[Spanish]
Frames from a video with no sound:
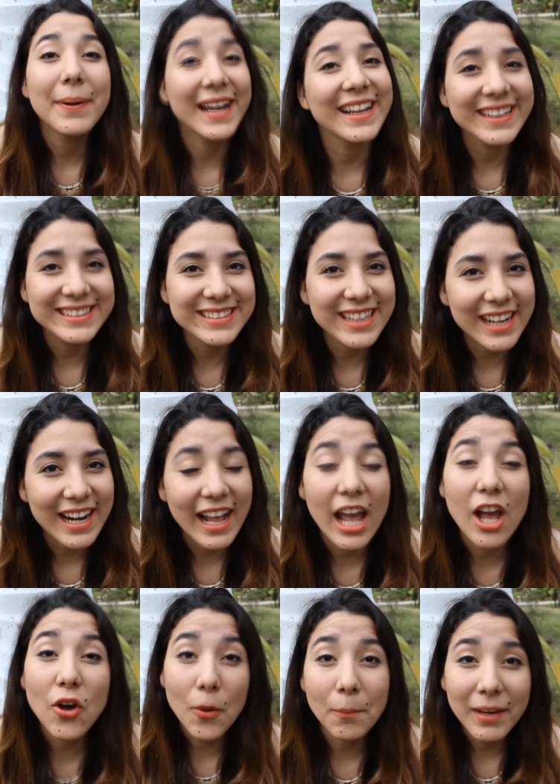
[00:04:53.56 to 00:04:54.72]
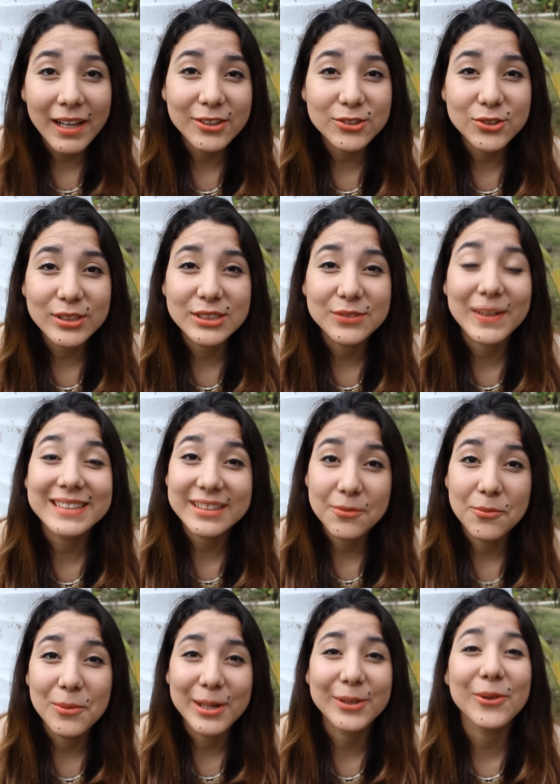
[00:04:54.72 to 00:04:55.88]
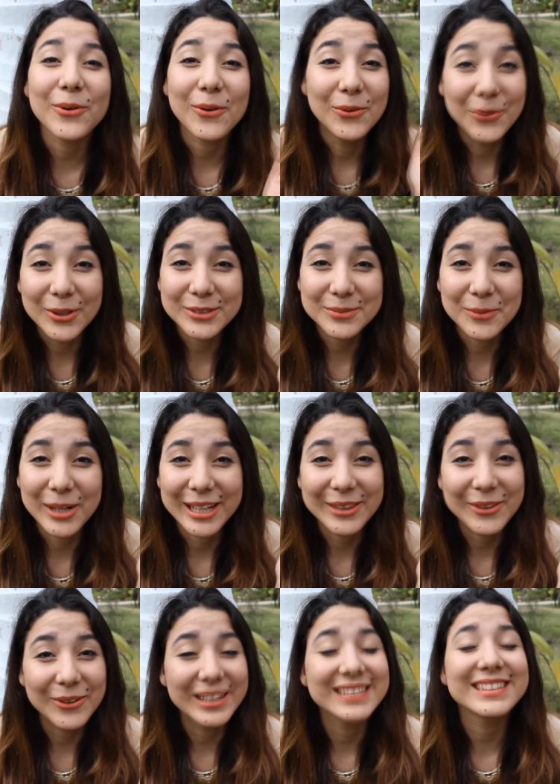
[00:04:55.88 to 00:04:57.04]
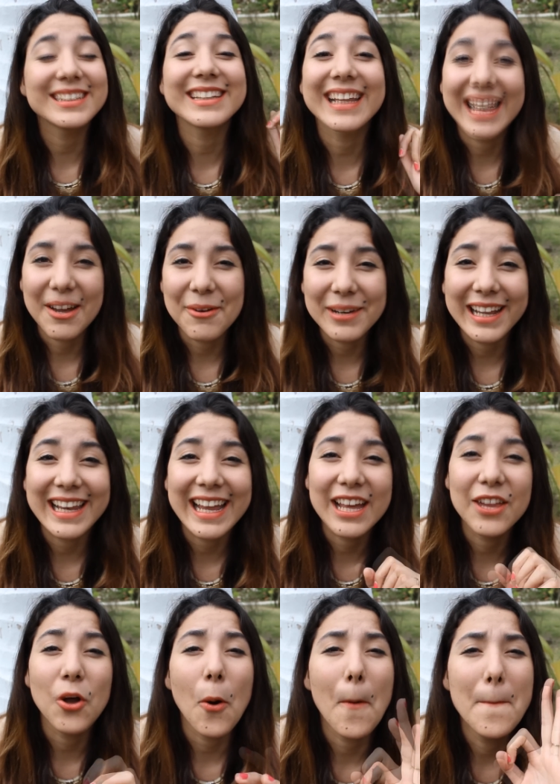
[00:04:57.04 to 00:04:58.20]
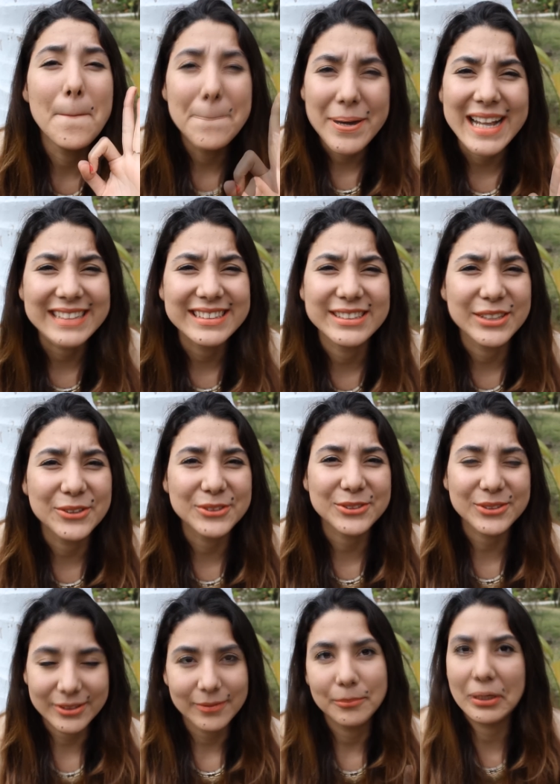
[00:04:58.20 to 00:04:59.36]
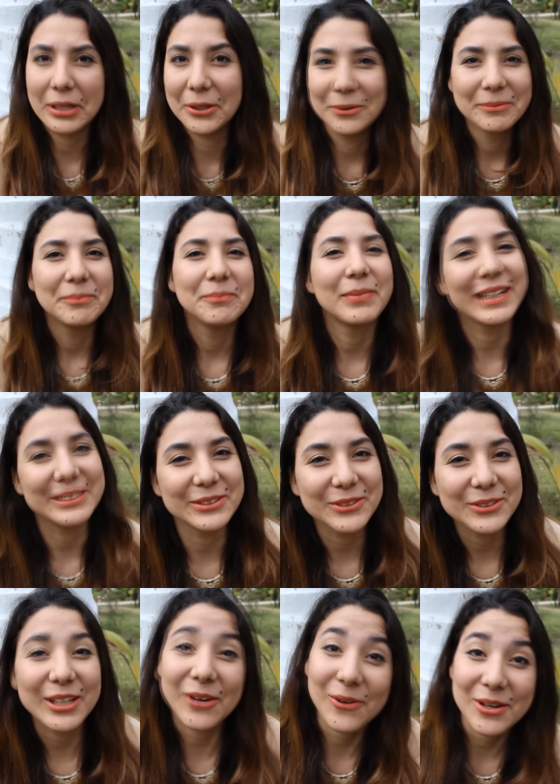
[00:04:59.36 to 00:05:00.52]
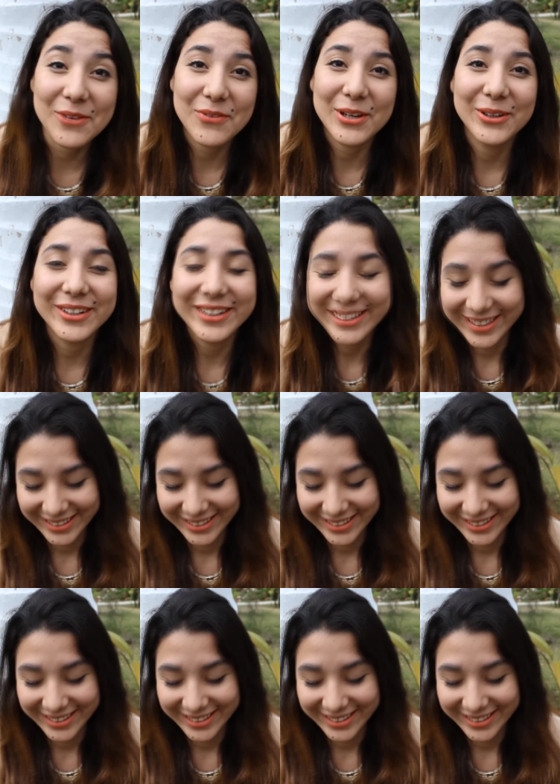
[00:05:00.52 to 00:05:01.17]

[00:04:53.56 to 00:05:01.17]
Para Denise Herrera que completó su disfraz de muerto con unos moretones que la verdad le quedó precioso, bueno, precioso terrorífico.